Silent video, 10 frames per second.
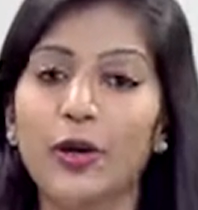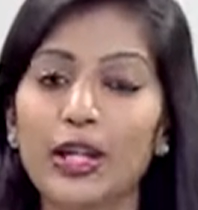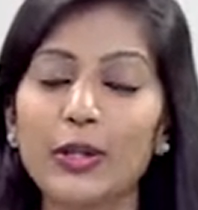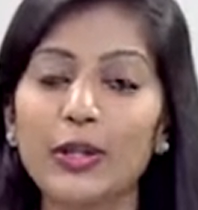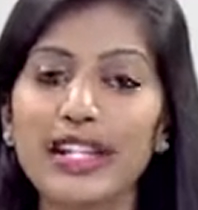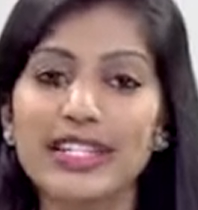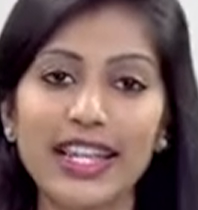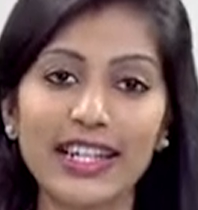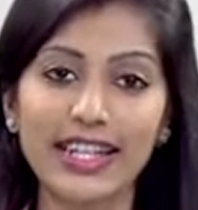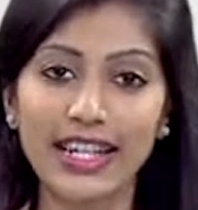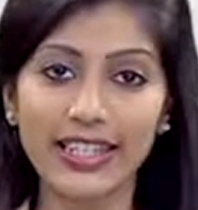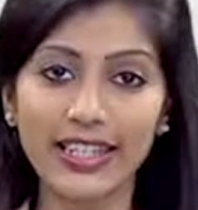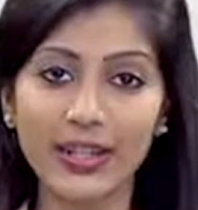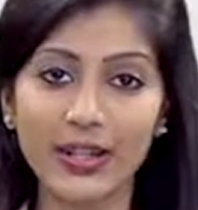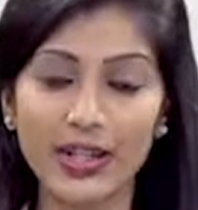உடனுக்குடன் செய்திகளை
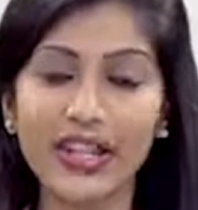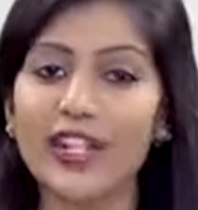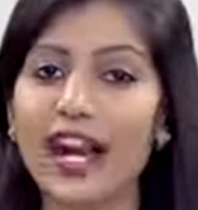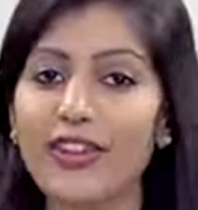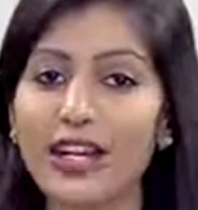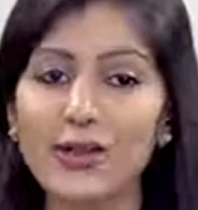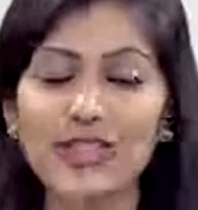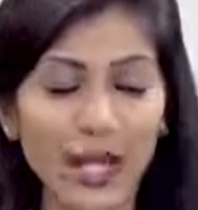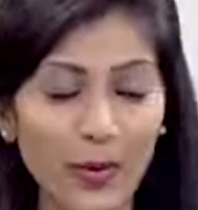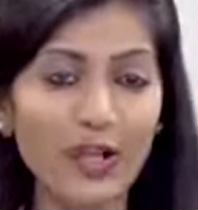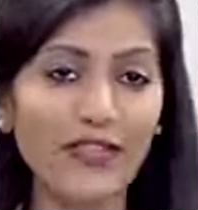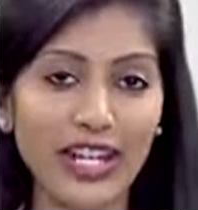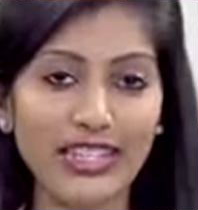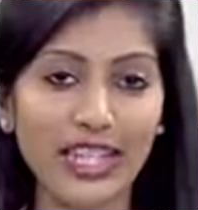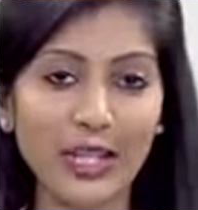தெரிந்து கொள்ள காவிரி நியூஸ் சமூக
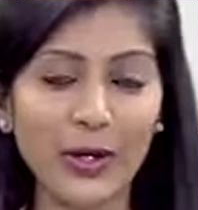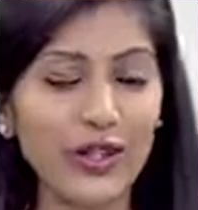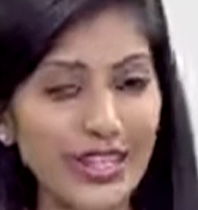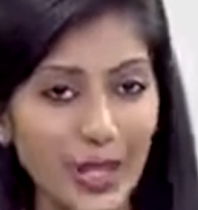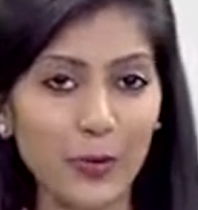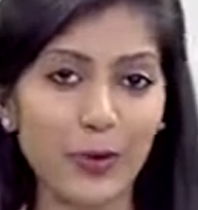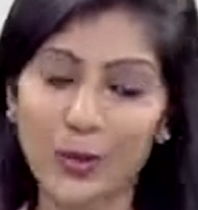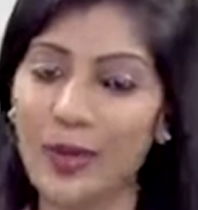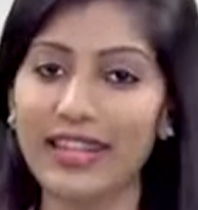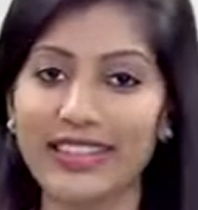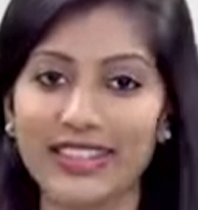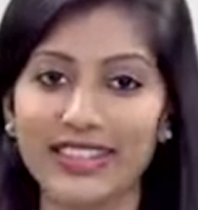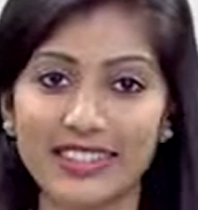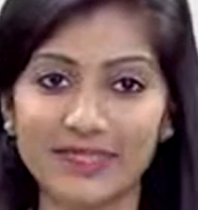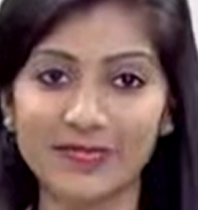வலைதளங்களோடு எப்போதும்
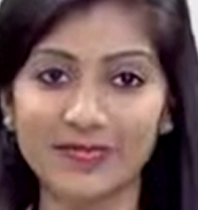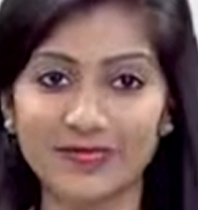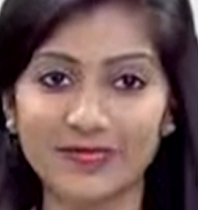இணைந்திருங்கள்